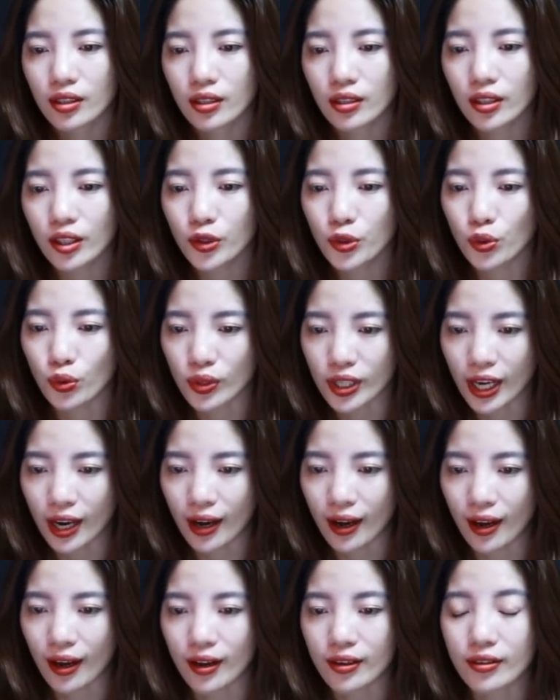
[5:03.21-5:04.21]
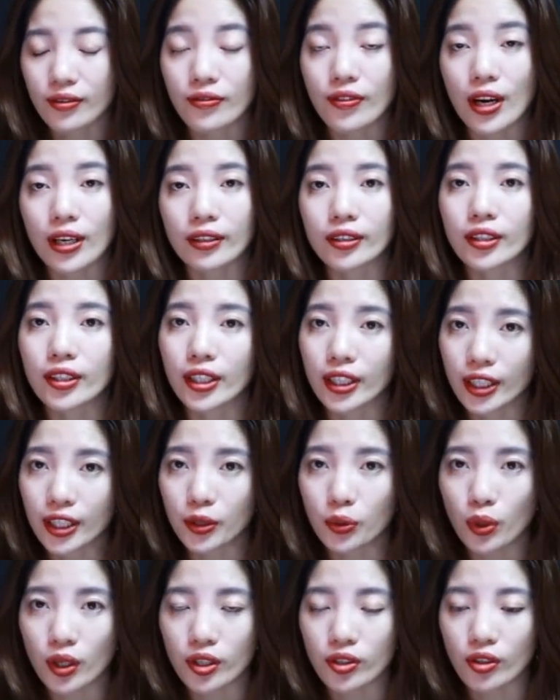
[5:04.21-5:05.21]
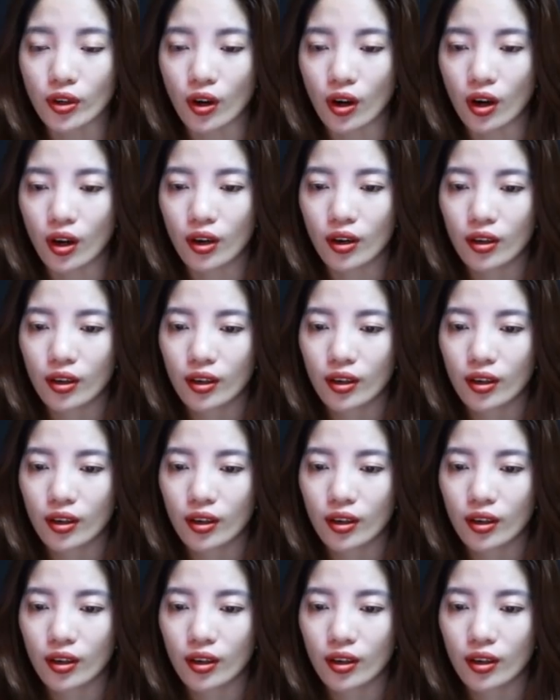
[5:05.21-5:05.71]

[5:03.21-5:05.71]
giữa chủ nhà và người đi thuê trọ.